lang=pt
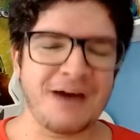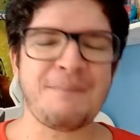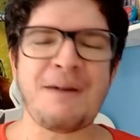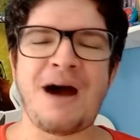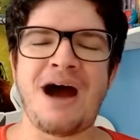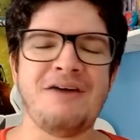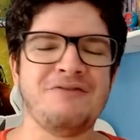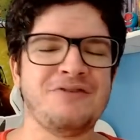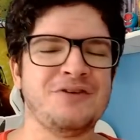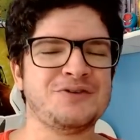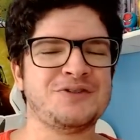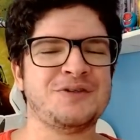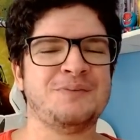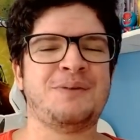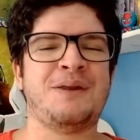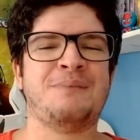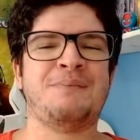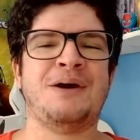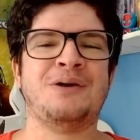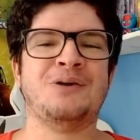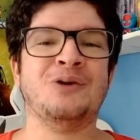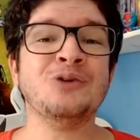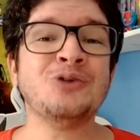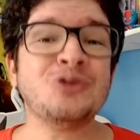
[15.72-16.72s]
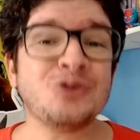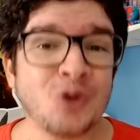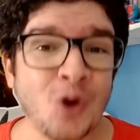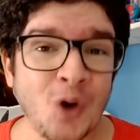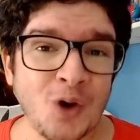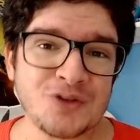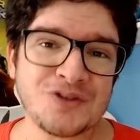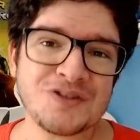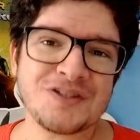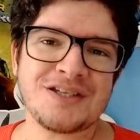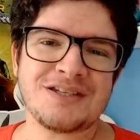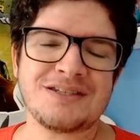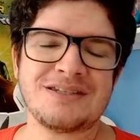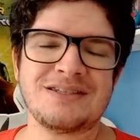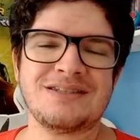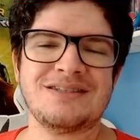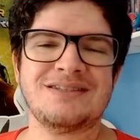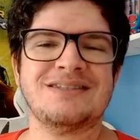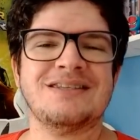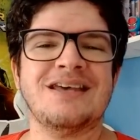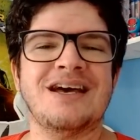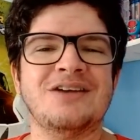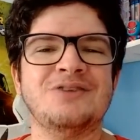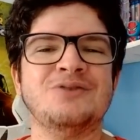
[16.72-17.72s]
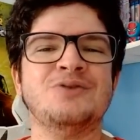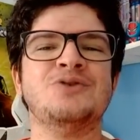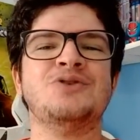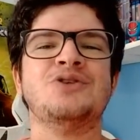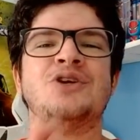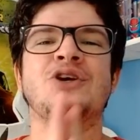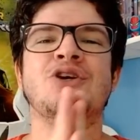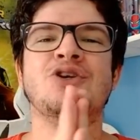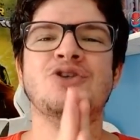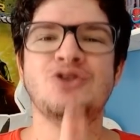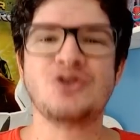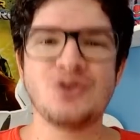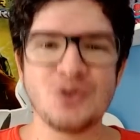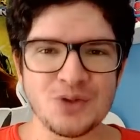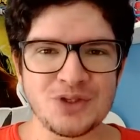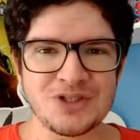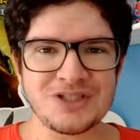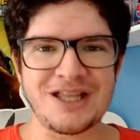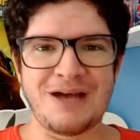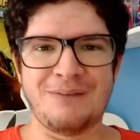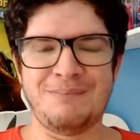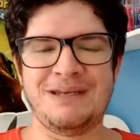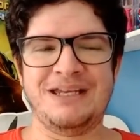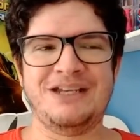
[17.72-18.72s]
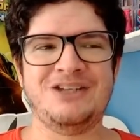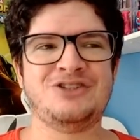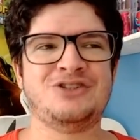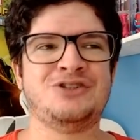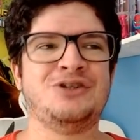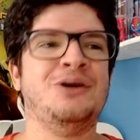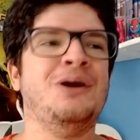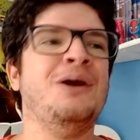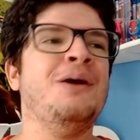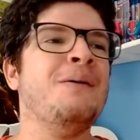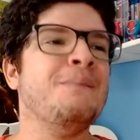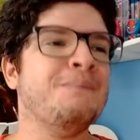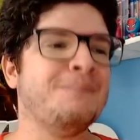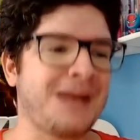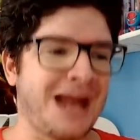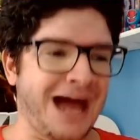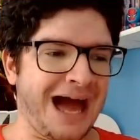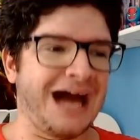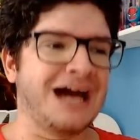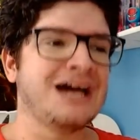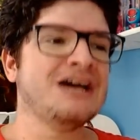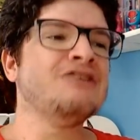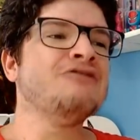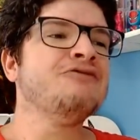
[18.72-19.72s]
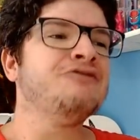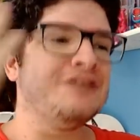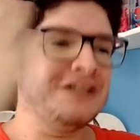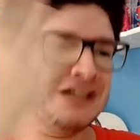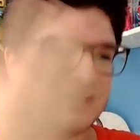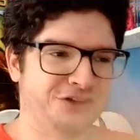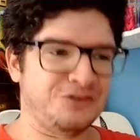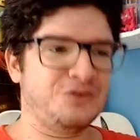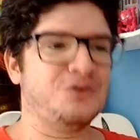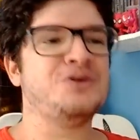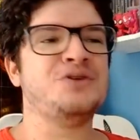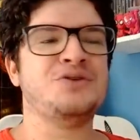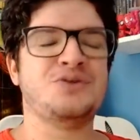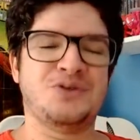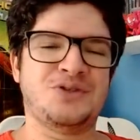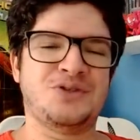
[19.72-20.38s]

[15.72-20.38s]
a Marvel se preparou todos esses anos justamente pra Vingadores